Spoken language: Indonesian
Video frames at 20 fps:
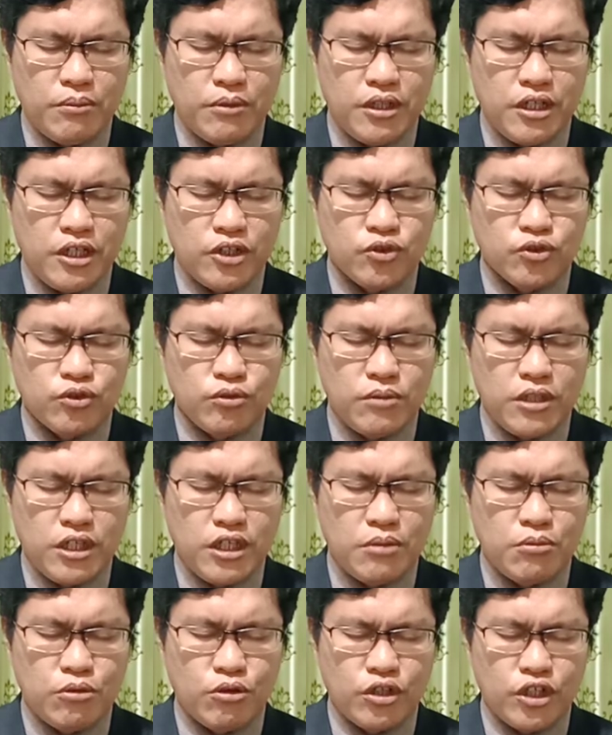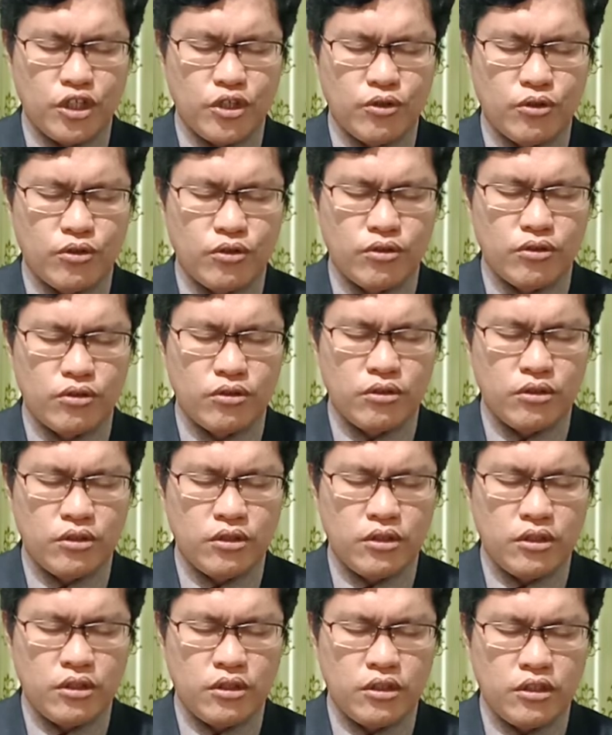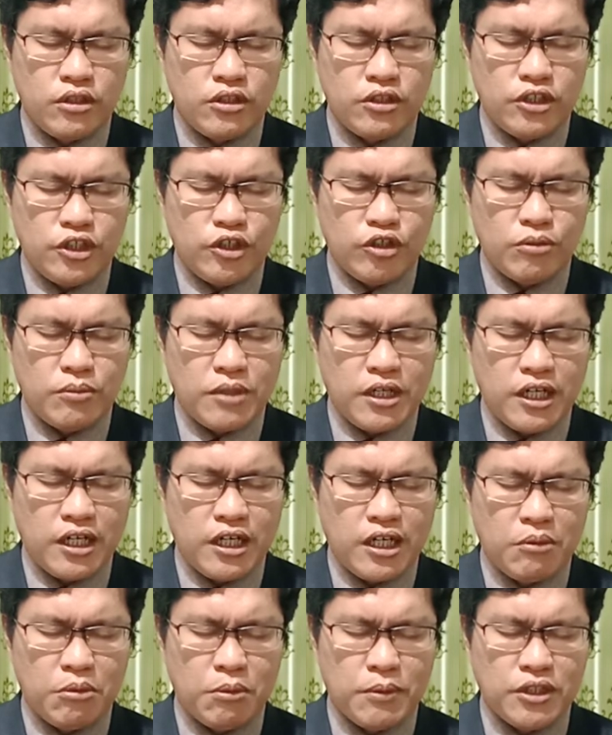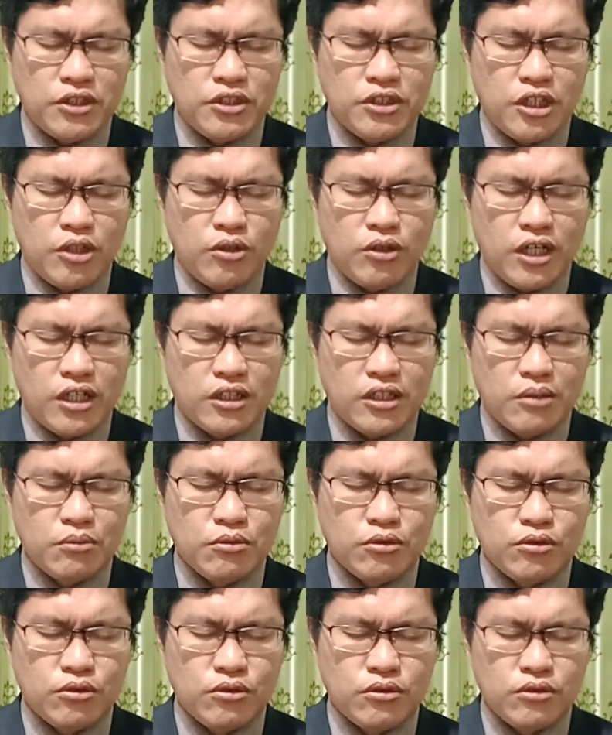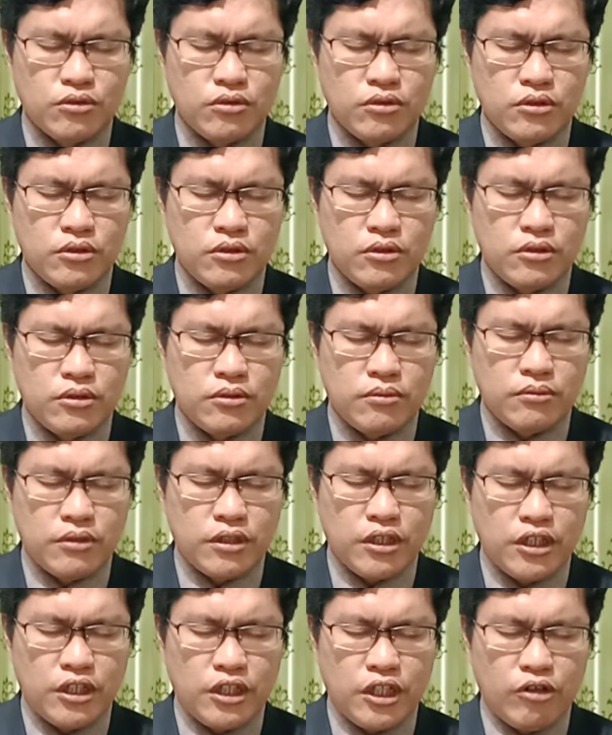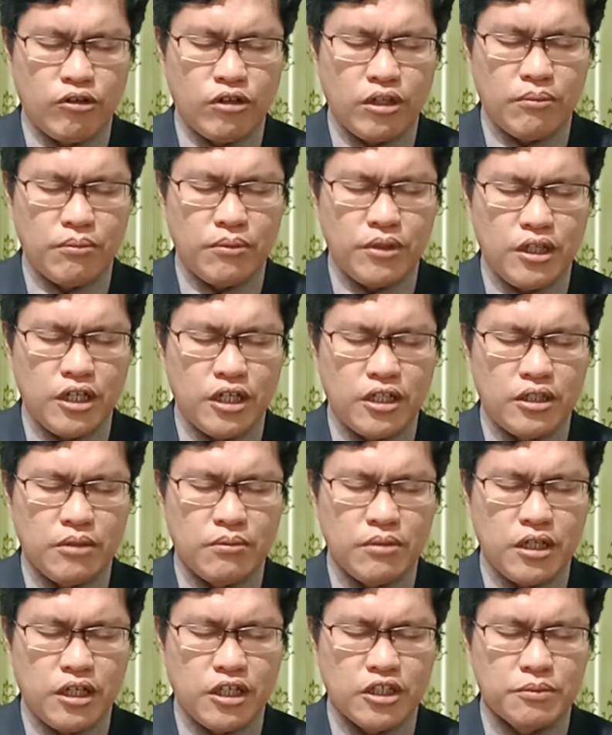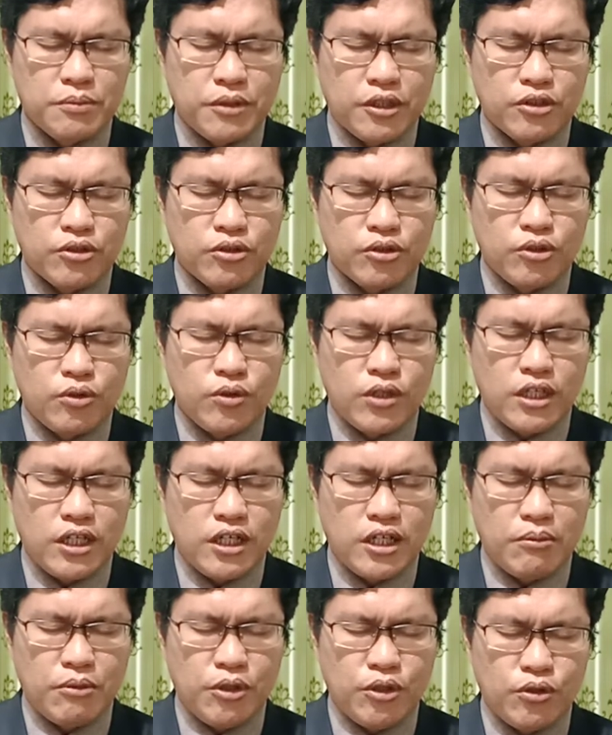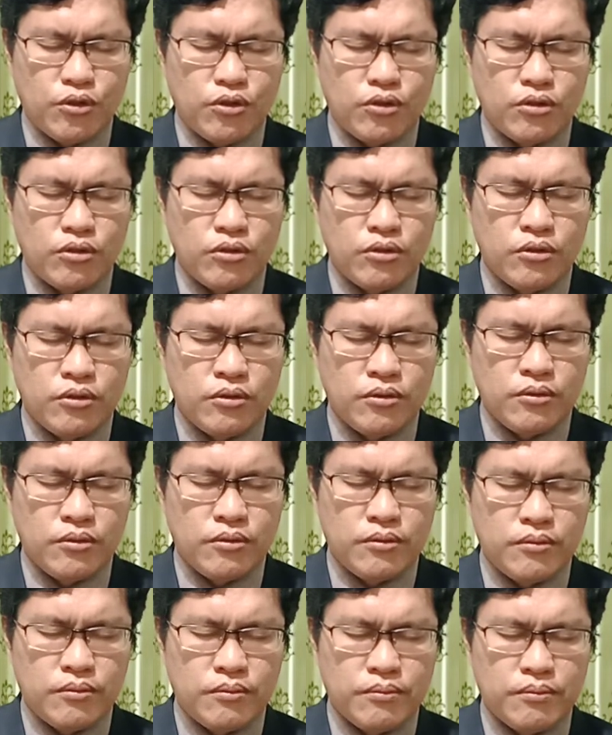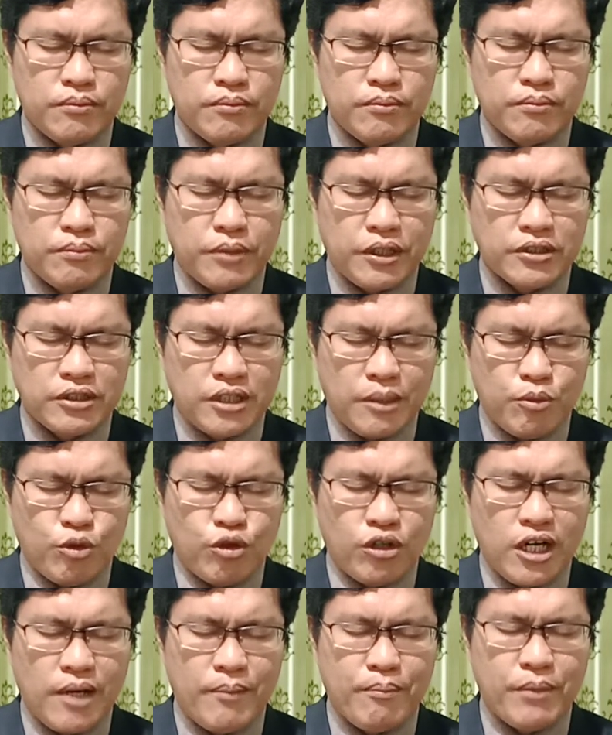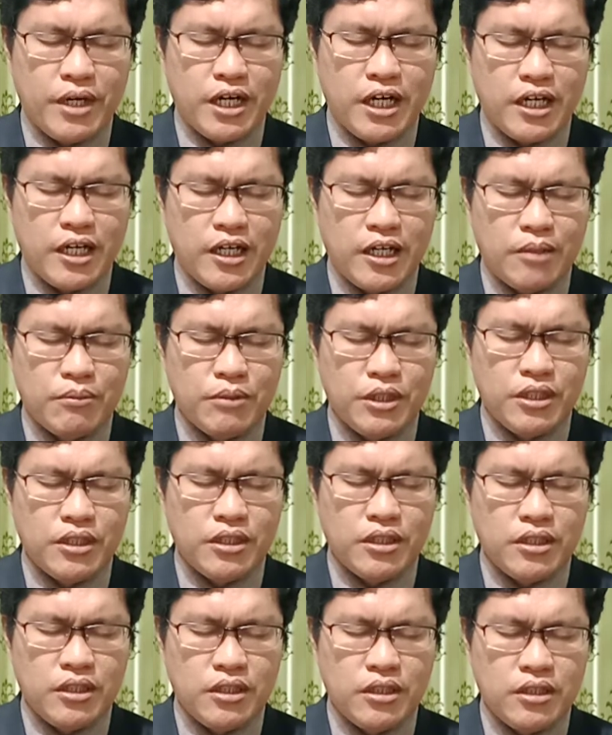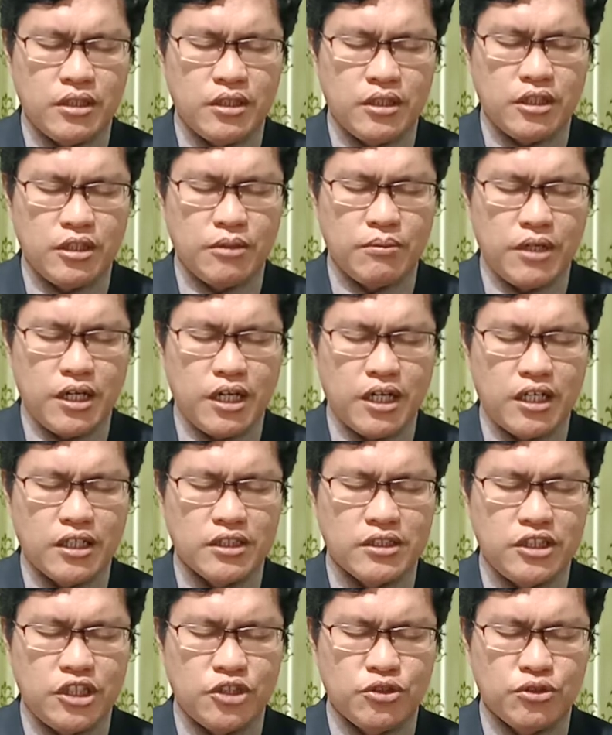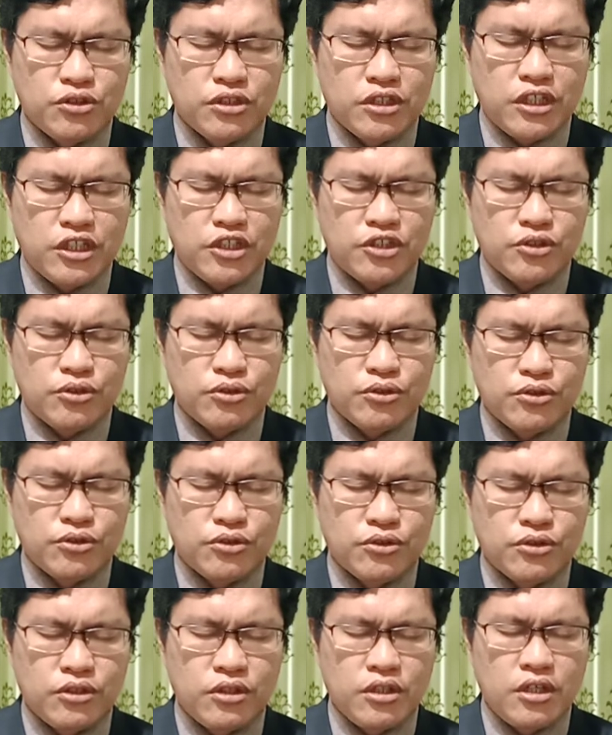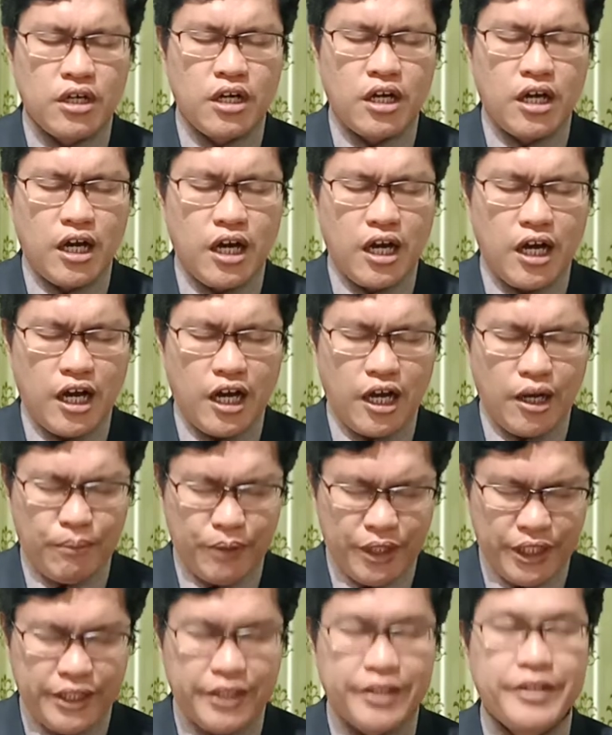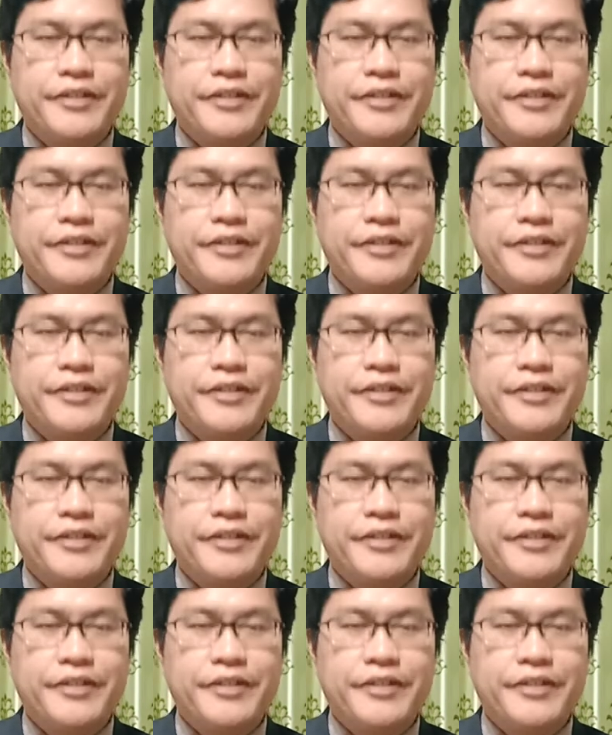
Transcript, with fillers: das kubani daskubani Sial maha nami manjalo hatamu Riteo nambilan ibagas pertongguan nami on persapon ham maha nami ibagas Yesus Kristus amin